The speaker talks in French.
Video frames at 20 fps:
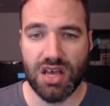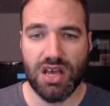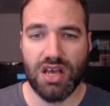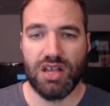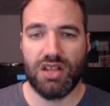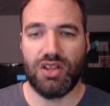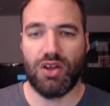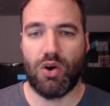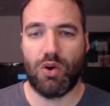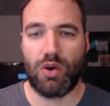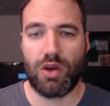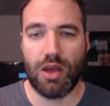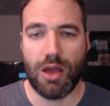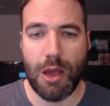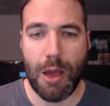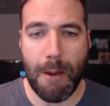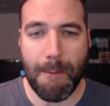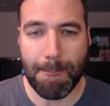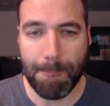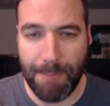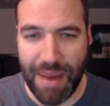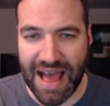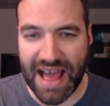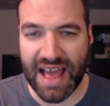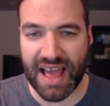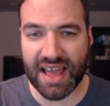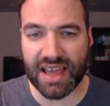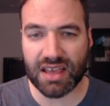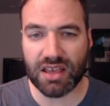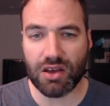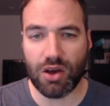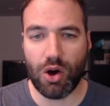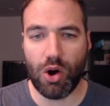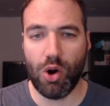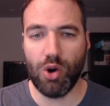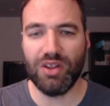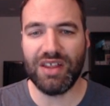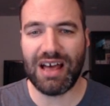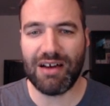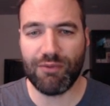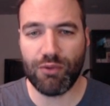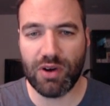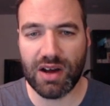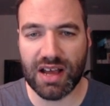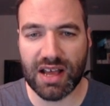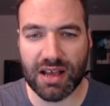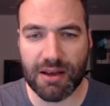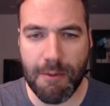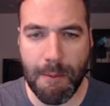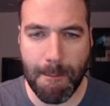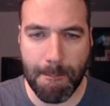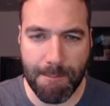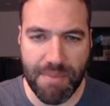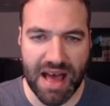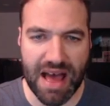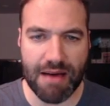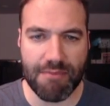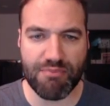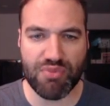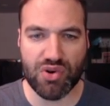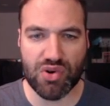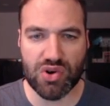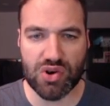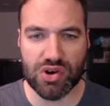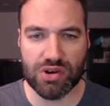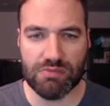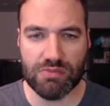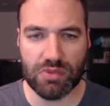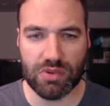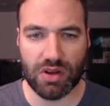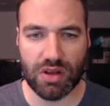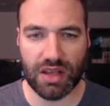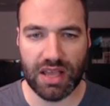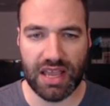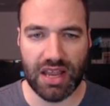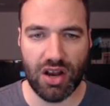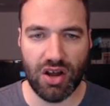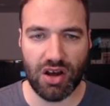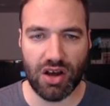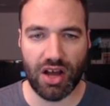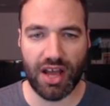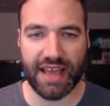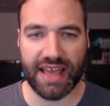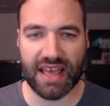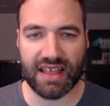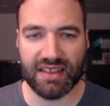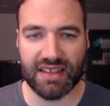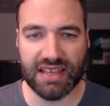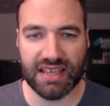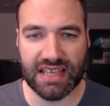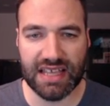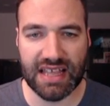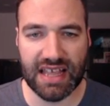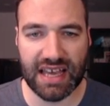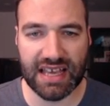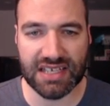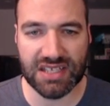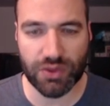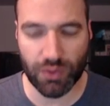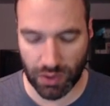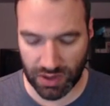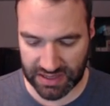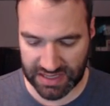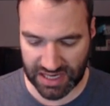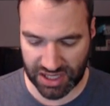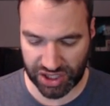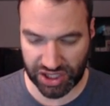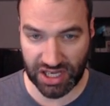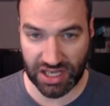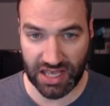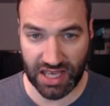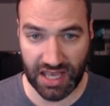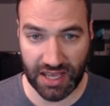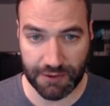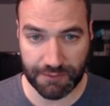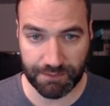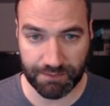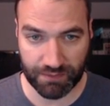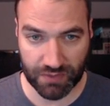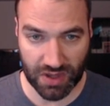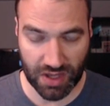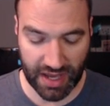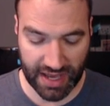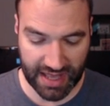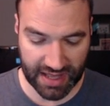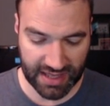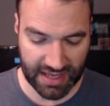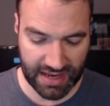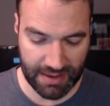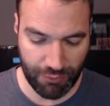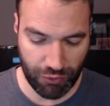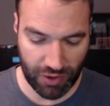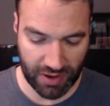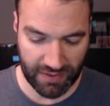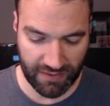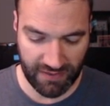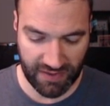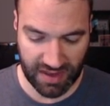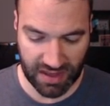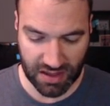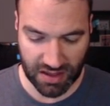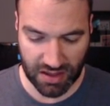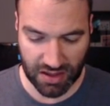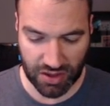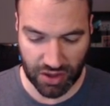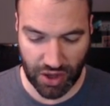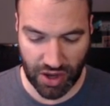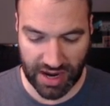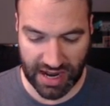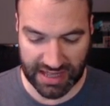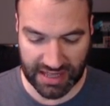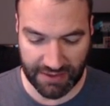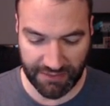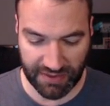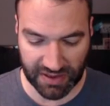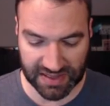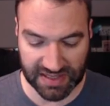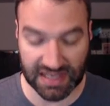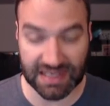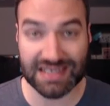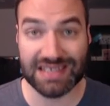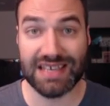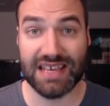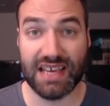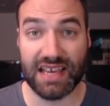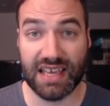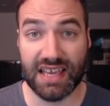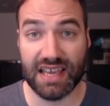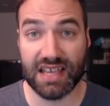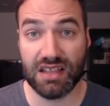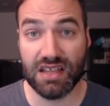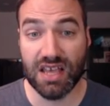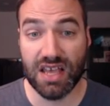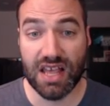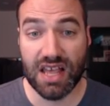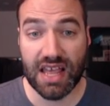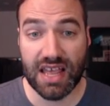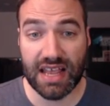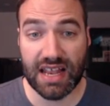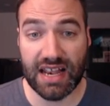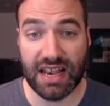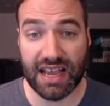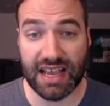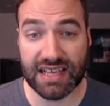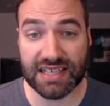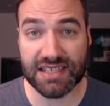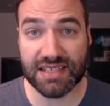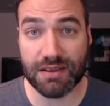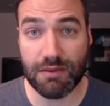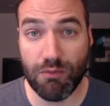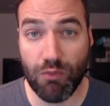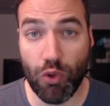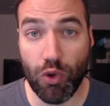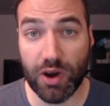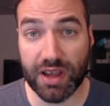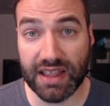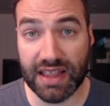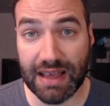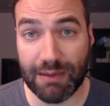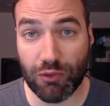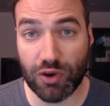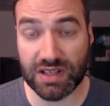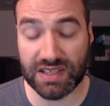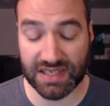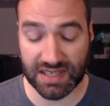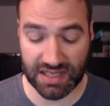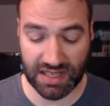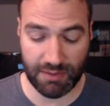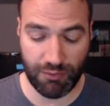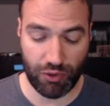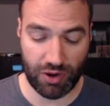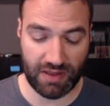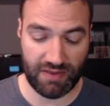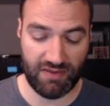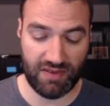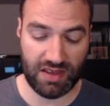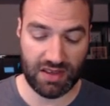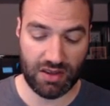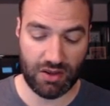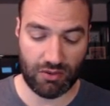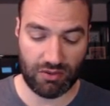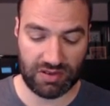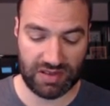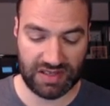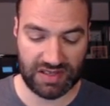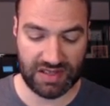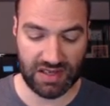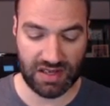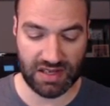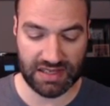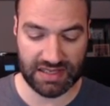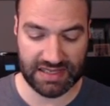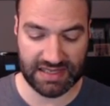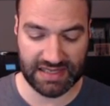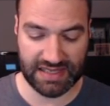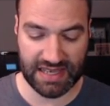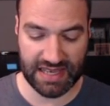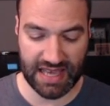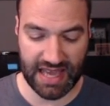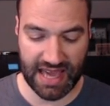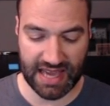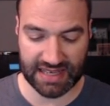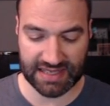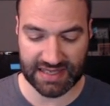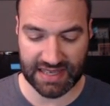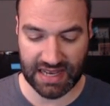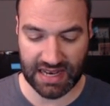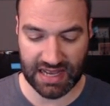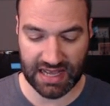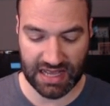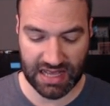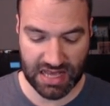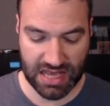Donc bang, on envoie, baboum. Et là, regardez, il reste trois archers et regardez les points de vie de la défense antiaérienne. Il reste moins de la moitié des points de vie. Donc ça, c'est excellent.